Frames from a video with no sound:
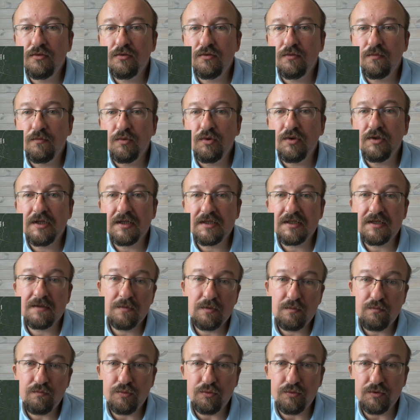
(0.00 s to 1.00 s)
мол, на
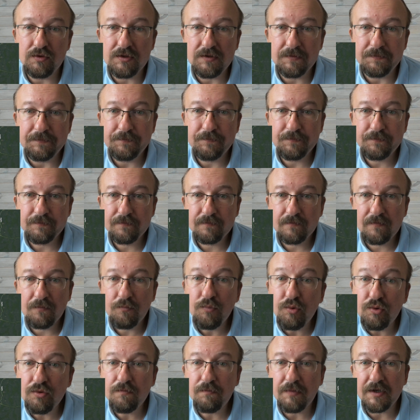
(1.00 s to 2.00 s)
самом пункте.
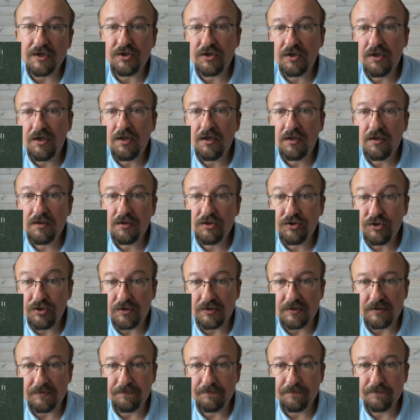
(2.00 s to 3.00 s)
Пункт прошли
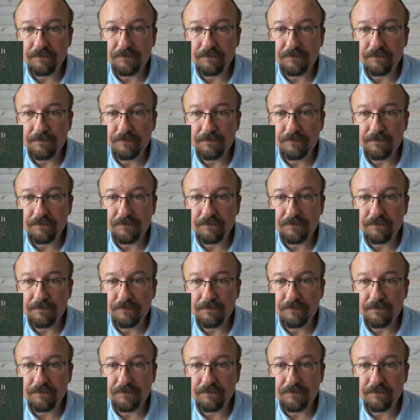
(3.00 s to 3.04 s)
чисто.